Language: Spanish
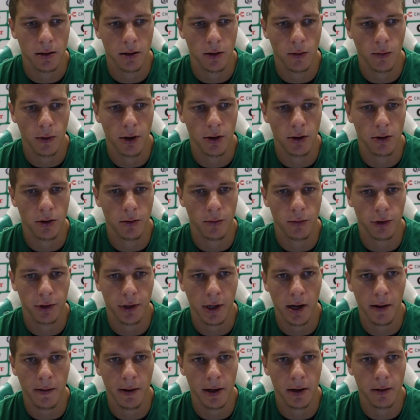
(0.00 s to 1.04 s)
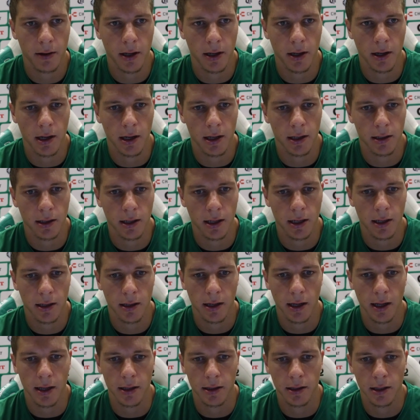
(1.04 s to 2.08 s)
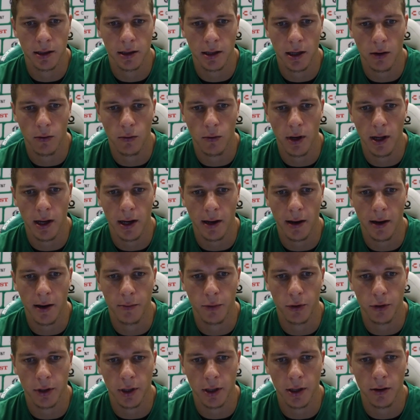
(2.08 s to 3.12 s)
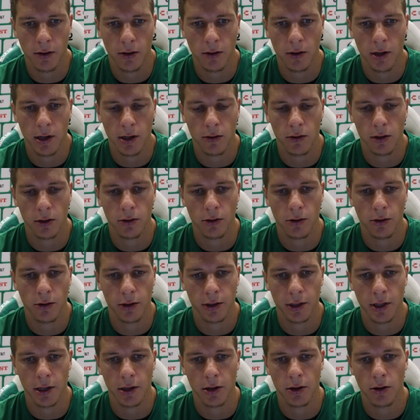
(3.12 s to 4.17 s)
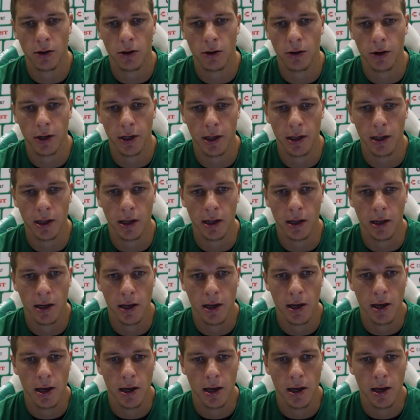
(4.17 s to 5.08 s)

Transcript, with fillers: bueno, nos mostraban eh, las distintas jugadas que habíamos tenido a lo largo del torneo anterior y